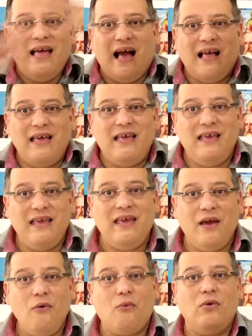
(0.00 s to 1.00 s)
Ah, e,
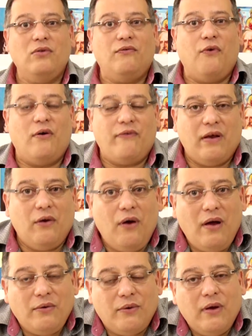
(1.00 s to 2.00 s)
e eu, quando vou a
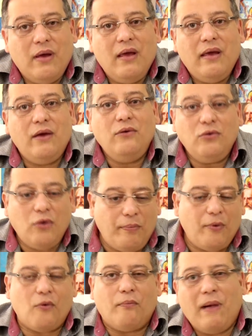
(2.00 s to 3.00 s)
velório, eu não estou
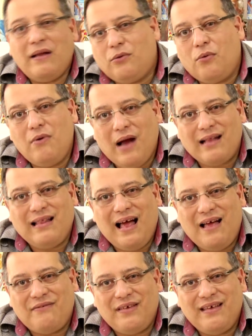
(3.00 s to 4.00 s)
preocupado com o
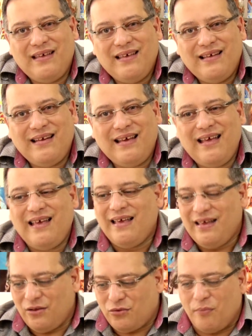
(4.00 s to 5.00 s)
cadáver, né?
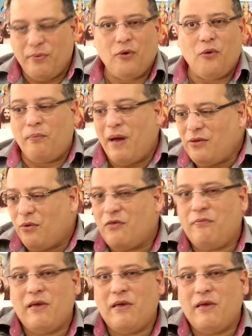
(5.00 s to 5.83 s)
Eu estou preocupado com as